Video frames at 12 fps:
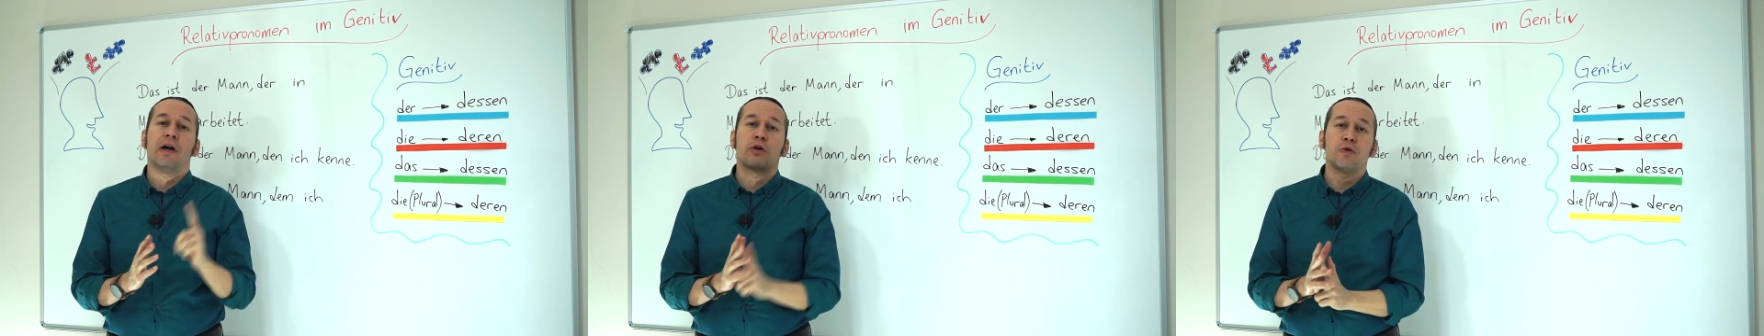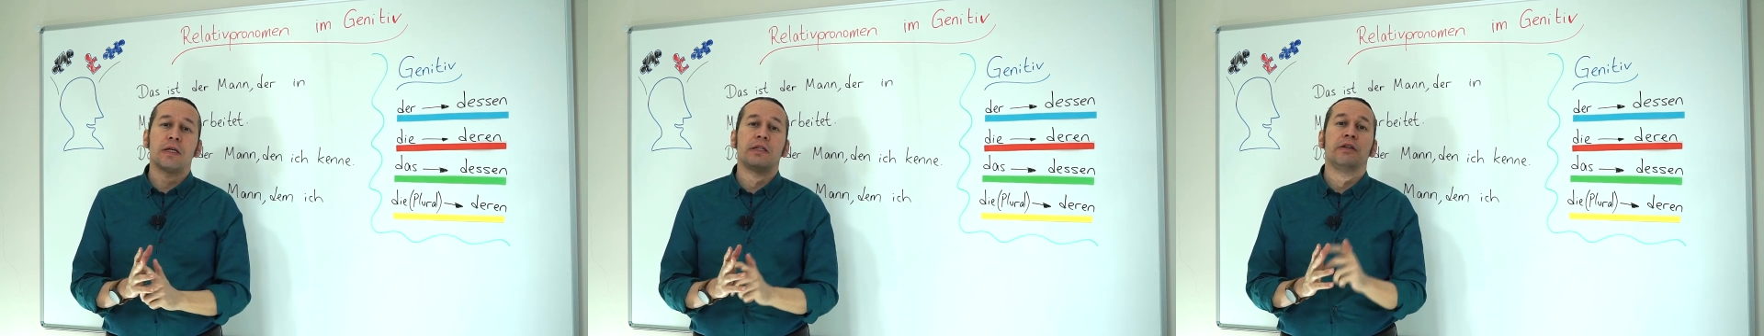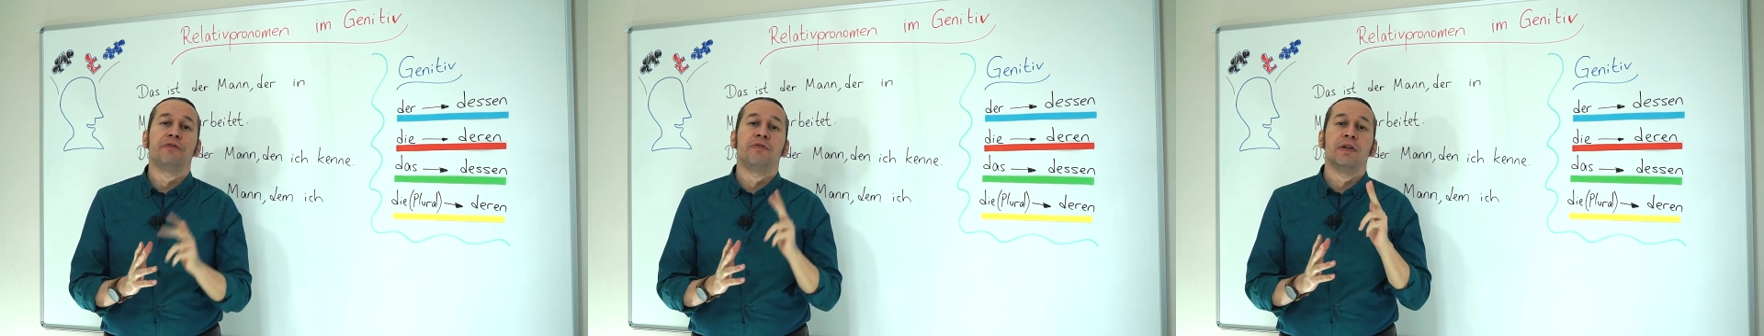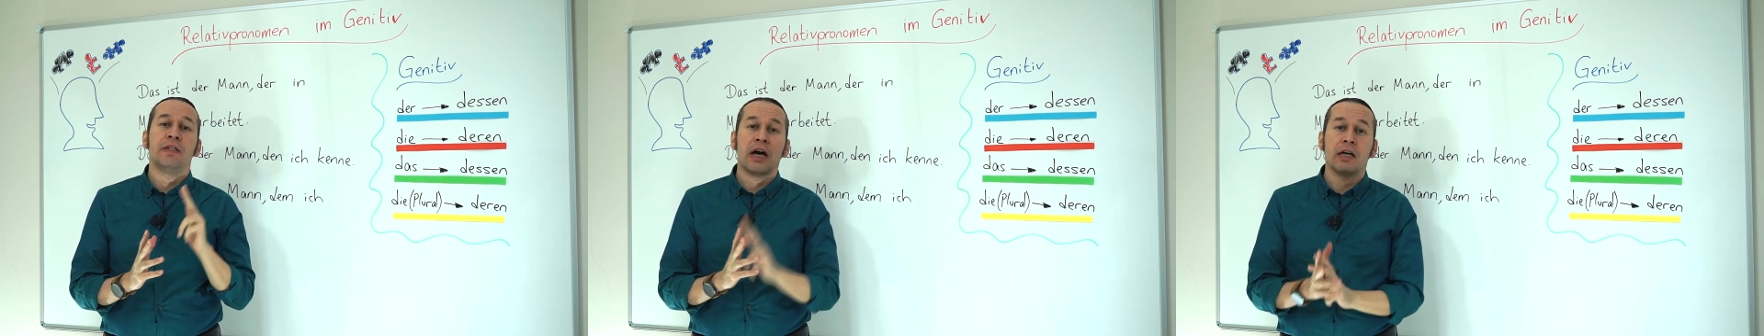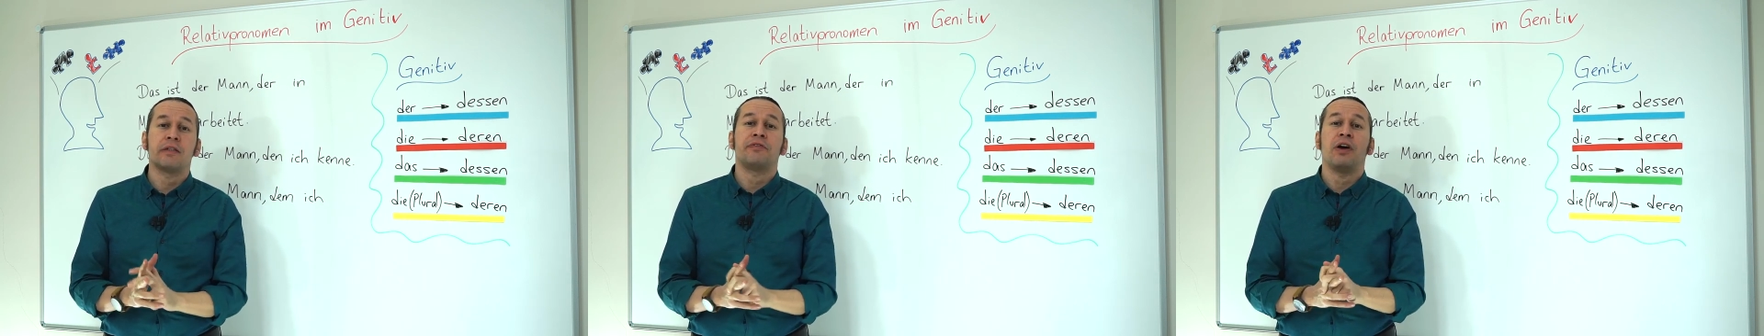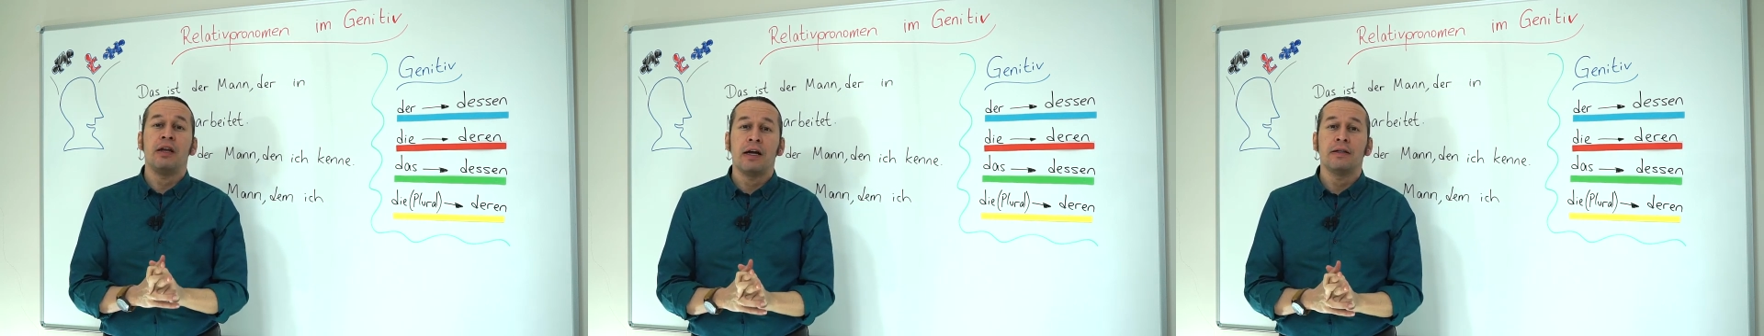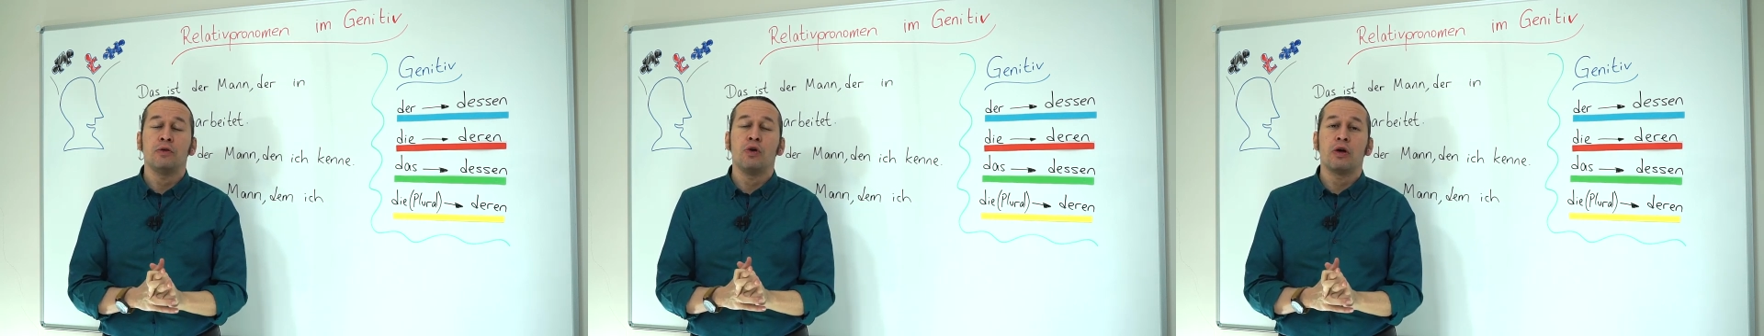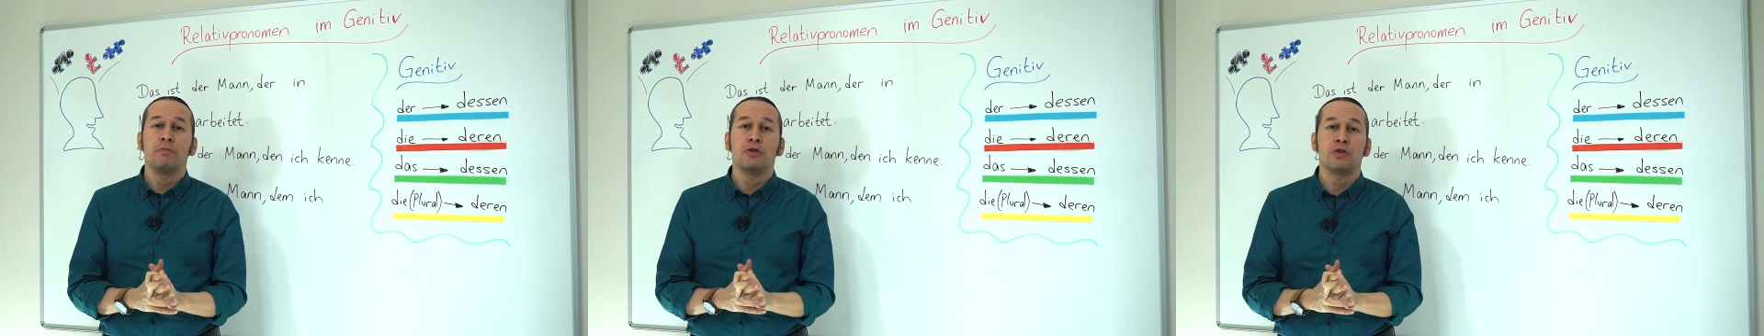akusatif ve datif hallerde
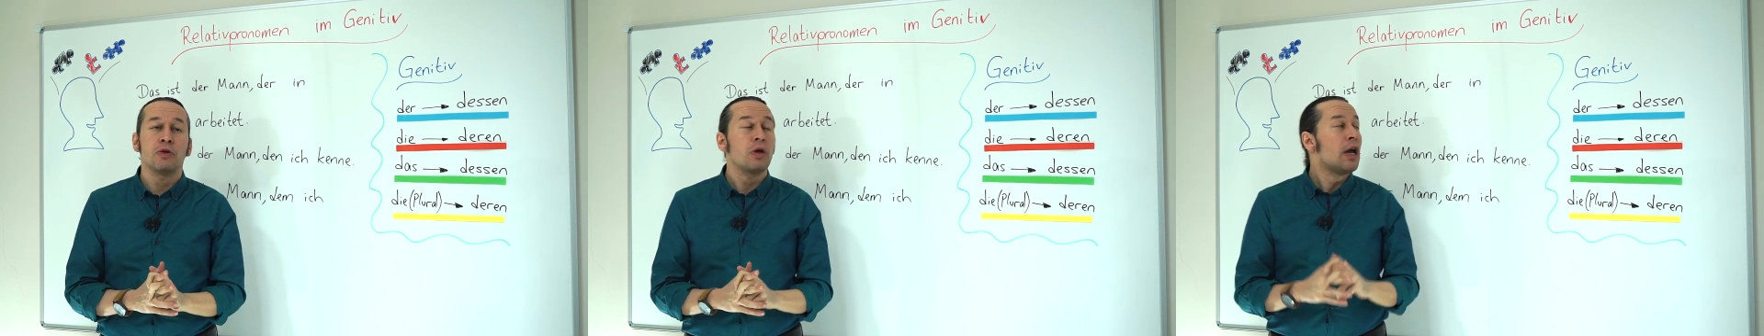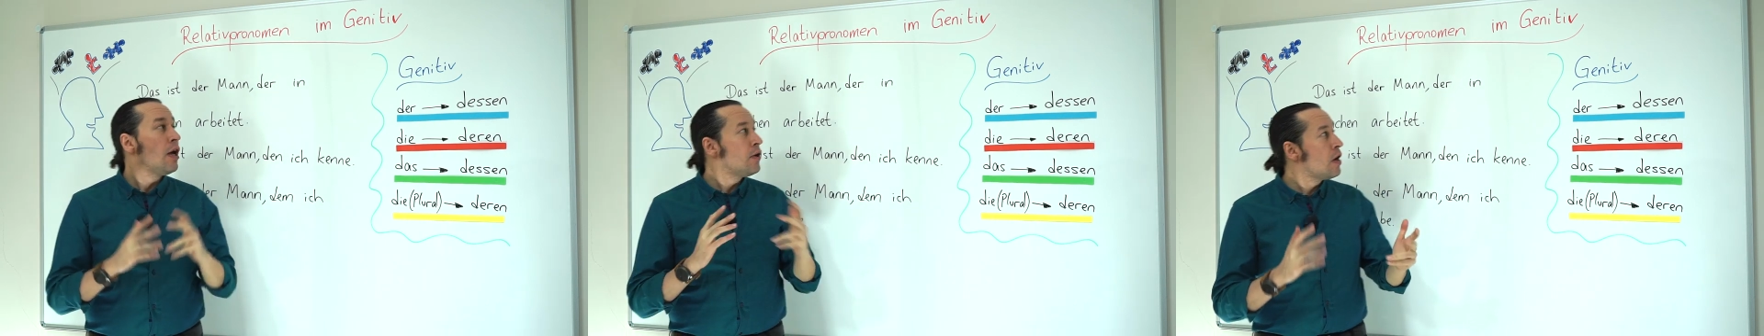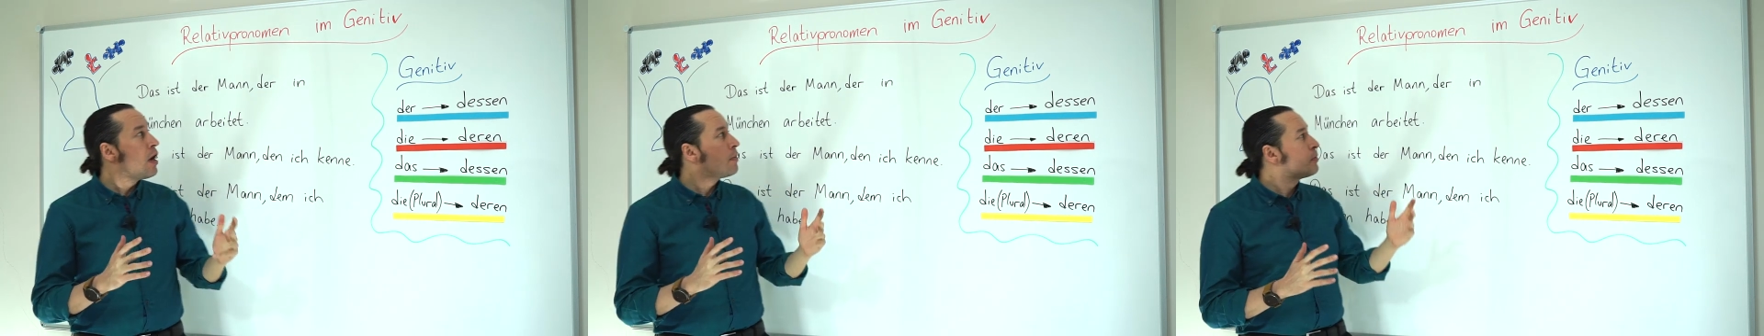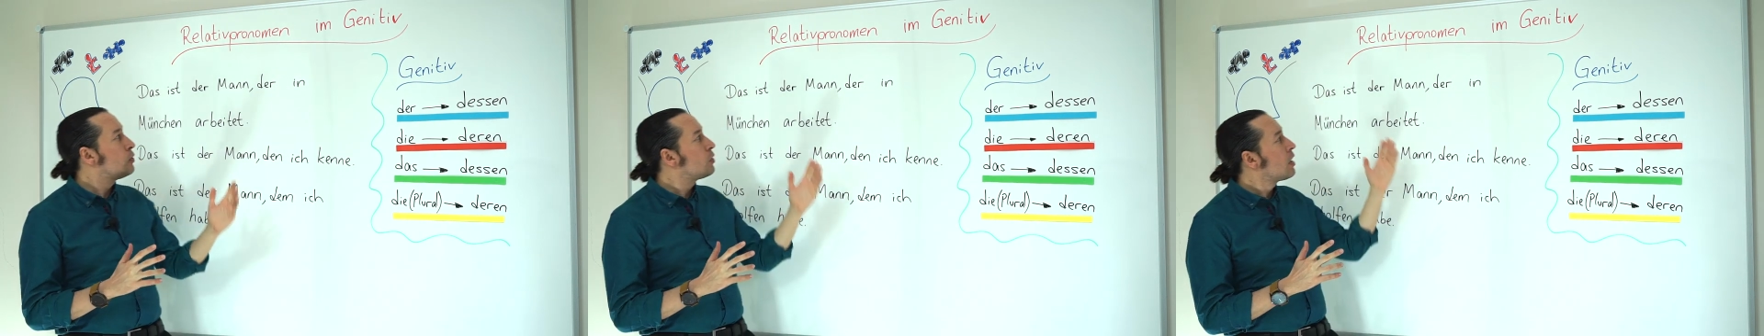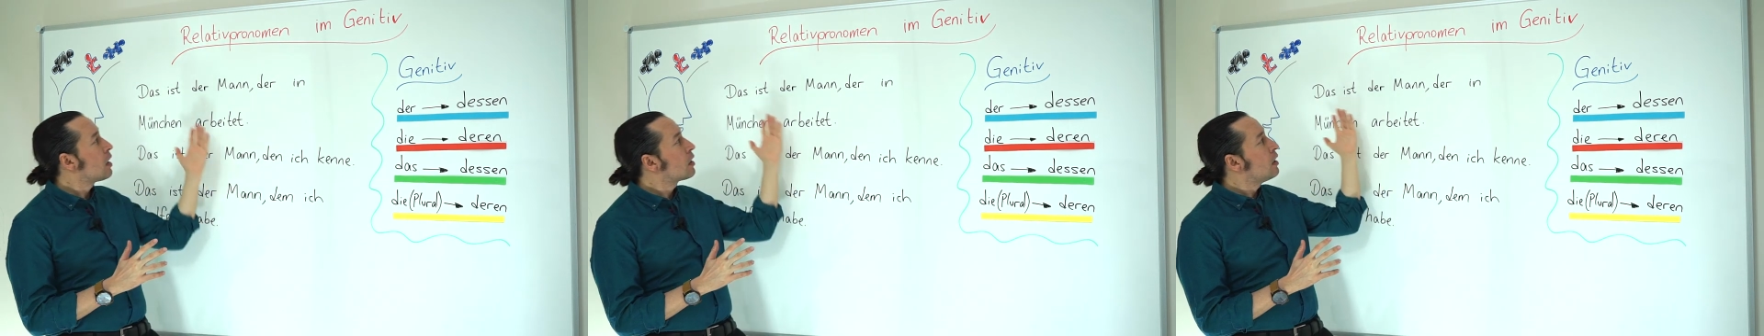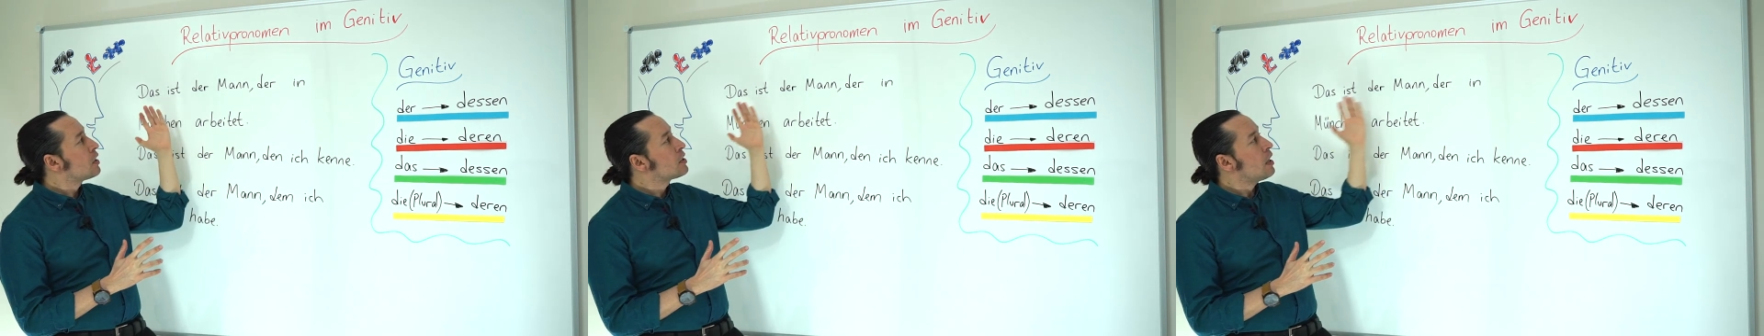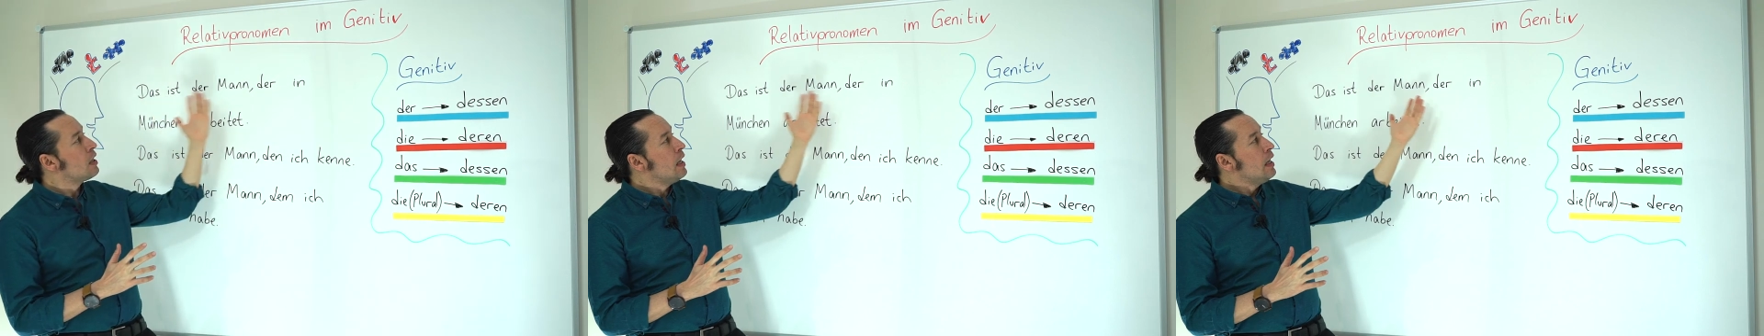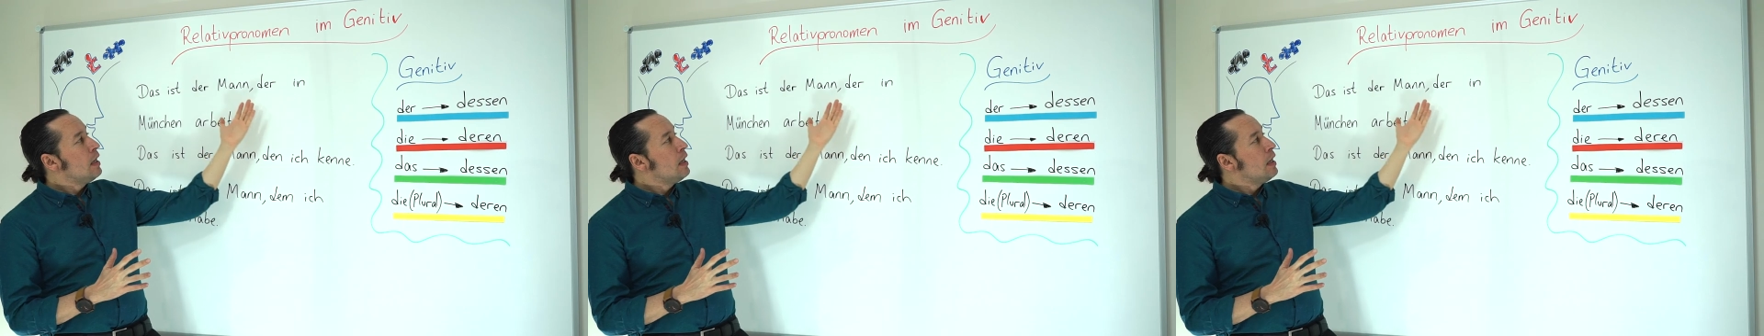görmüştük. Ne yapıyorduk arkadaşlar?